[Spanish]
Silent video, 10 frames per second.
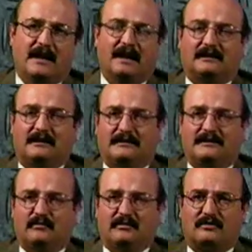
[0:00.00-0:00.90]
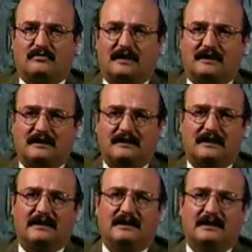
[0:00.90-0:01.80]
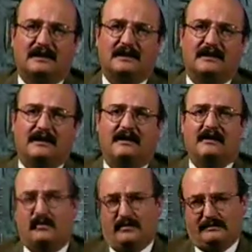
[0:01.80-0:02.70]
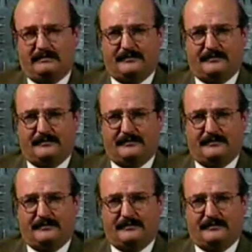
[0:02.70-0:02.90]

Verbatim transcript: a través de nuestros canales de entrega en el web,